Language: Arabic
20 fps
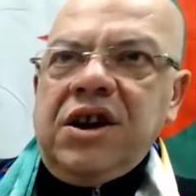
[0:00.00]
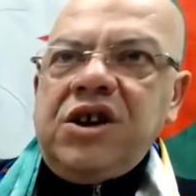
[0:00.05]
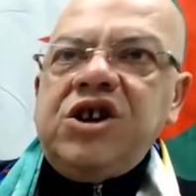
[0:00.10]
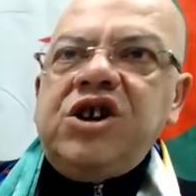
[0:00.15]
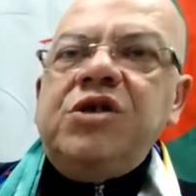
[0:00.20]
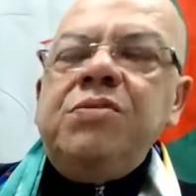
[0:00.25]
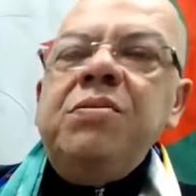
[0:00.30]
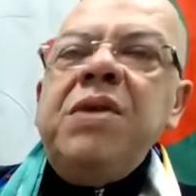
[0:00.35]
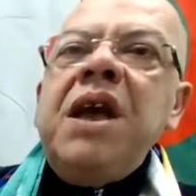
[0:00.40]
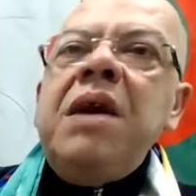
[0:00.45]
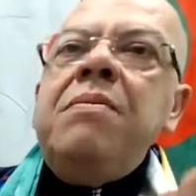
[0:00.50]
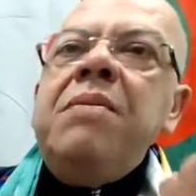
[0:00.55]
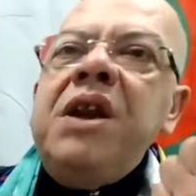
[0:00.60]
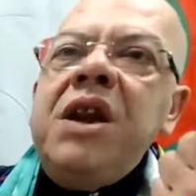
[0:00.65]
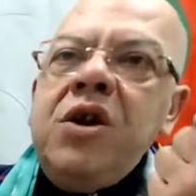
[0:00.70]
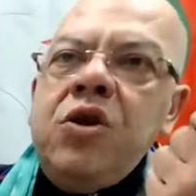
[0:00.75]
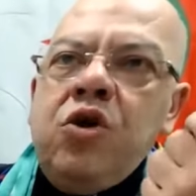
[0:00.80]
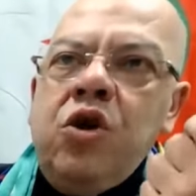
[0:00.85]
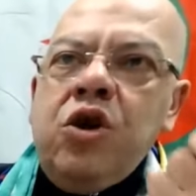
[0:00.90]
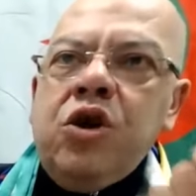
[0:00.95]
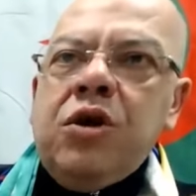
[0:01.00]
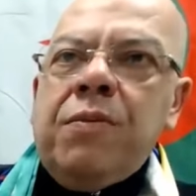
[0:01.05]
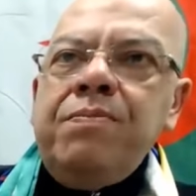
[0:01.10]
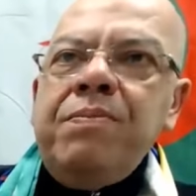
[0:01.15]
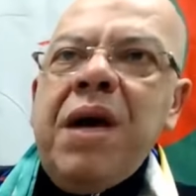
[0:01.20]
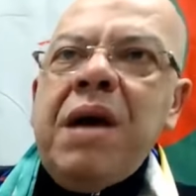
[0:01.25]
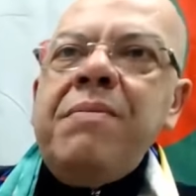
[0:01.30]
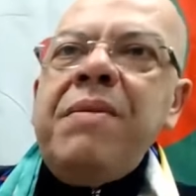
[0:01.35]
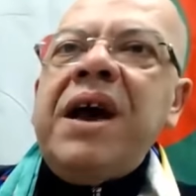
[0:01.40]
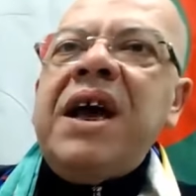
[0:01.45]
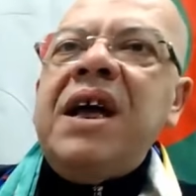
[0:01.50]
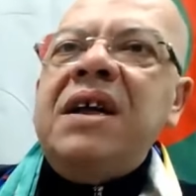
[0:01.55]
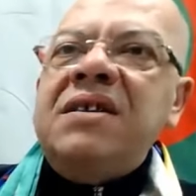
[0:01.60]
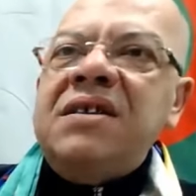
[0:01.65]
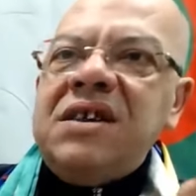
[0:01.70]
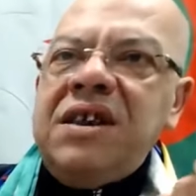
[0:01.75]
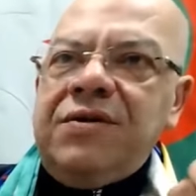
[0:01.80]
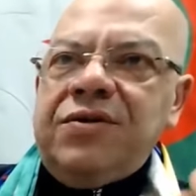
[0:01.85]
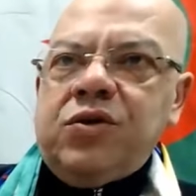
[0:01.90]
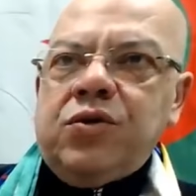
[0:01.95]
جميع من يقول لكم مهما كان
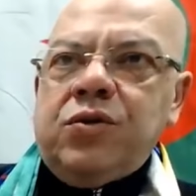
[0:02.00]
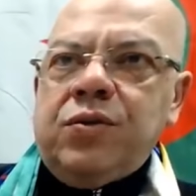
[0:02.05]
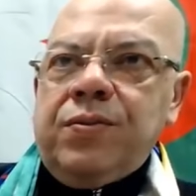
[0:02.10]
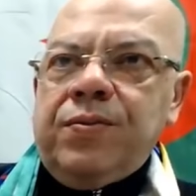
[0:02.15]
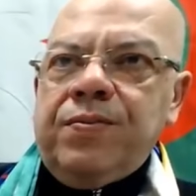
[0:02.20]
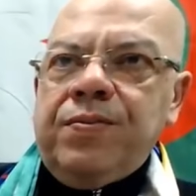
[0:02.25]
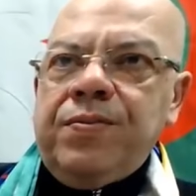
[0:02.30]
صفته